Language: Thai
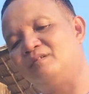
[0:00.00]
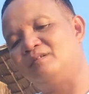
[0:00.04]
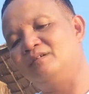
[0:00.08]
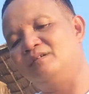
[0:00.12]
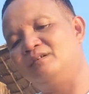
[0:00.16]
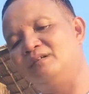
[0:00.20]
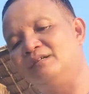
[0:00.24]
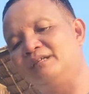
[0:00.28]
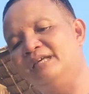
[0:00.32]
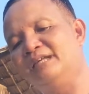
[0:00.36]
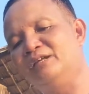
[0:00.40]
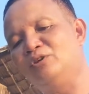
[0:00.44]

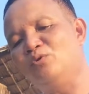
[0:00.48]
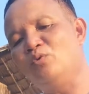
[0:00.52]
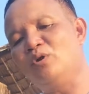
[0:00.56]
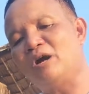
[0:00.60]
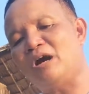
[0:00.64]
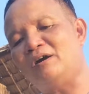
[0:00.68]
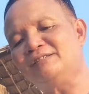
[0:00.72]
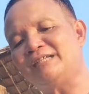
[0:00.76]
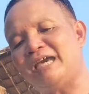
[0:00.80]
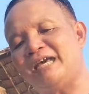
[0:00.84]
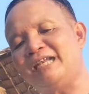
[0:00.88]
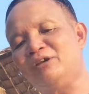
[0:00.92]
กินกุ้งเขา
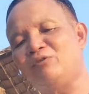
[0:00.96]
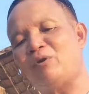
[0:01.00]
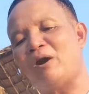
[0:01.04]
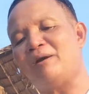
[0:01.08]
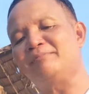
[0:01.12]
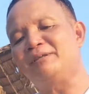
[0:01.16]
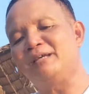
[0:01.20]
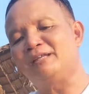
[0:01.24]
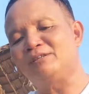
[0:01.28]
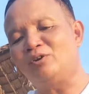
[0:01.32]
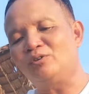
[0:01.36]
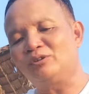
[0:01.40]
ชันในความจริง
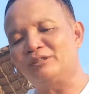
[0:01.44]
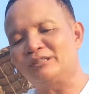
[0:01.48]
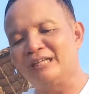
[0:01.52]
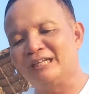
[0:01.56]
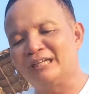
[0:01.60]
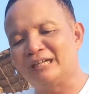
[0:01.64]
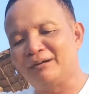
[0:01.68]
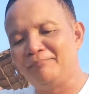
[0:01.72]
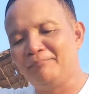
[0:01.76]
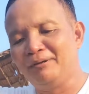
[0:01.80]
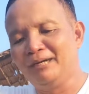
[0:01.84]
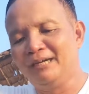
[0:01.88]
ต้องกินกับ
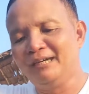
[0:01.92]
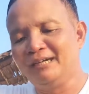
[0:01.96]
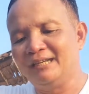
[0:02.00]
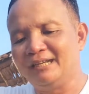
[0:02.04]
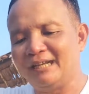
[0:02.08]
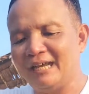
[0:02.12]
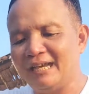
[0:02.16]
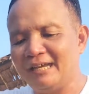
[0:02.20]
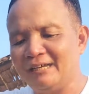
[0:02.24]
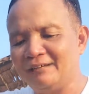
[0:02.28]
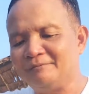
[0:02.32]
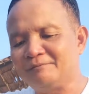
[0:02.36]
มือนะฮะ